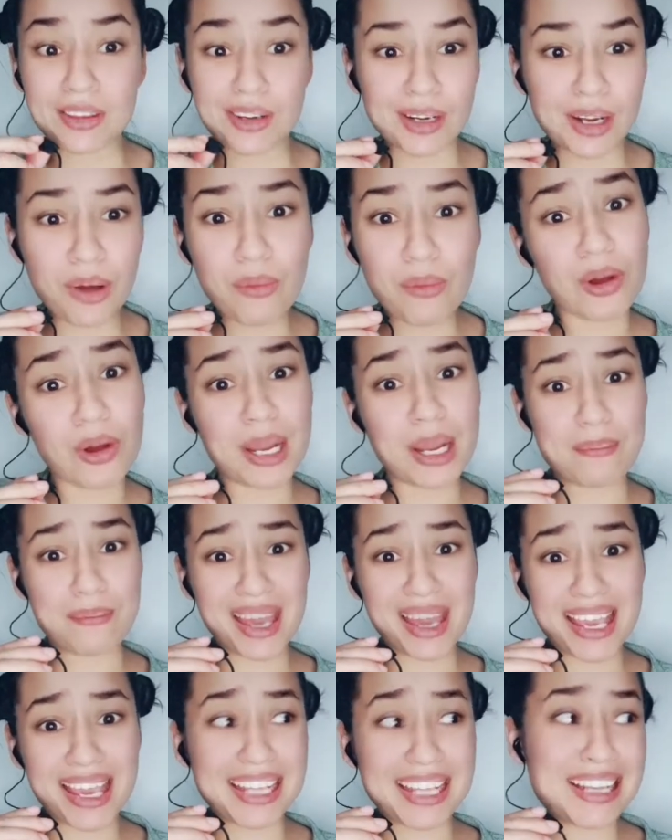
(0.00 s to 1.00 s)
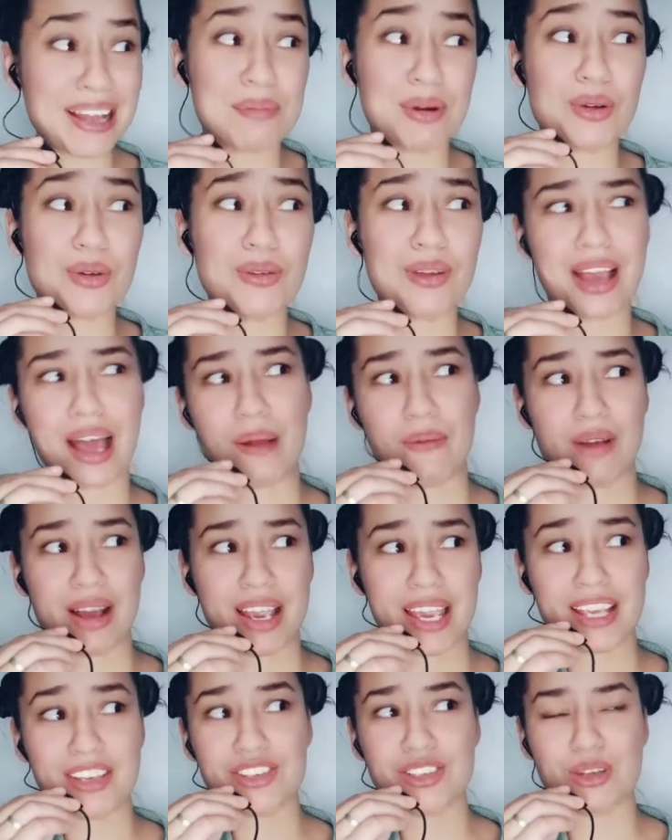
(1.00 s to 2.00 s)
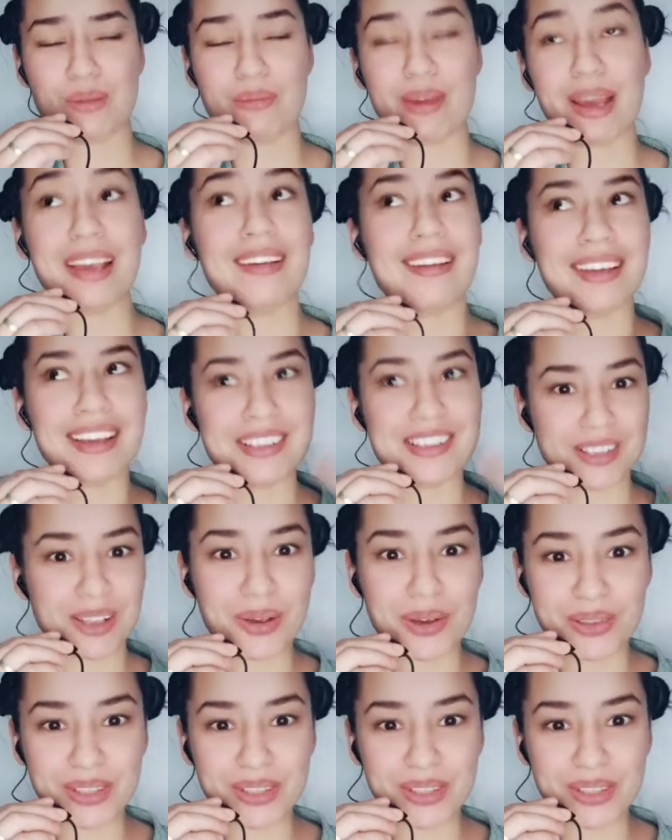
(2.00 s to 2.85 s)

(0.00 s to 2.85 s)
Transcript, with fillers: não molha a meia e dá para colocar água quente também. Isso é o que eu